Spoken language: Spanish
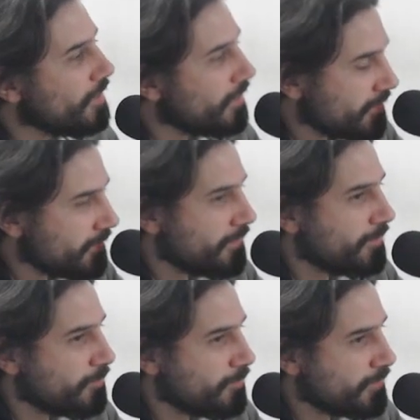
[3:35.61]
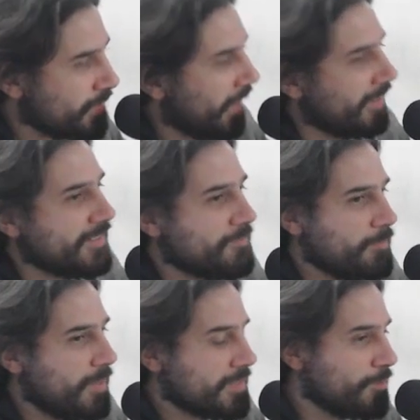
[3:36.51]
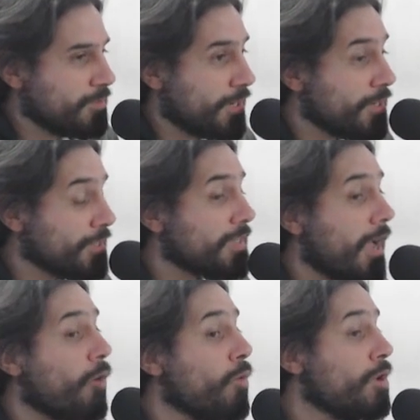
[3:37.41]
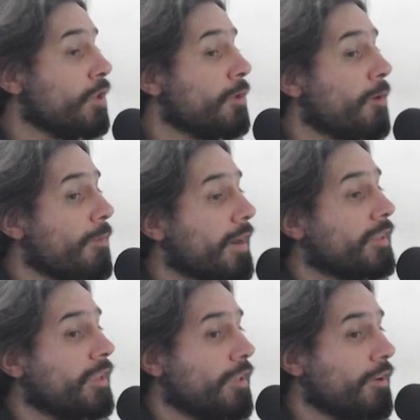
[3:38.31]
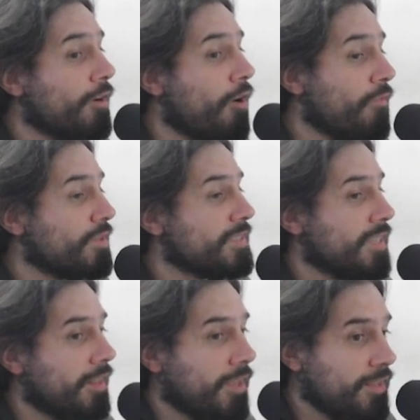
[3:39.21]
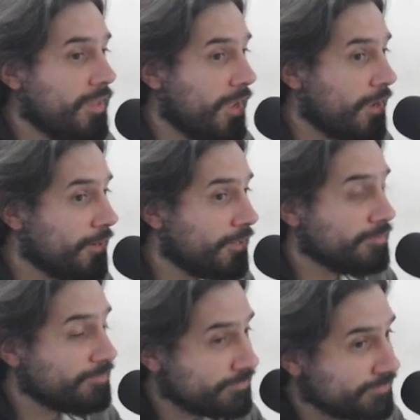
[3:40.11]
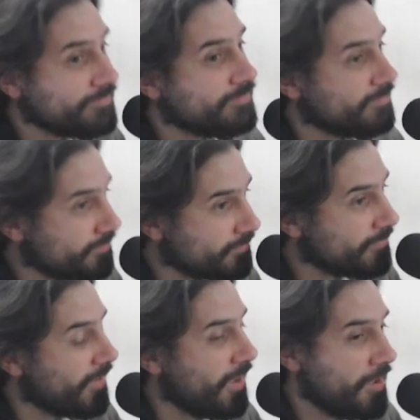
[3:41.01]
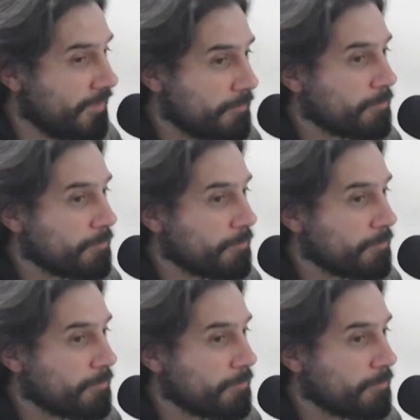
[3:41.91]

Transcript: ¿Qué año? Sí, pasaron muchas cosas. Último partido oficial del Diego. El famoso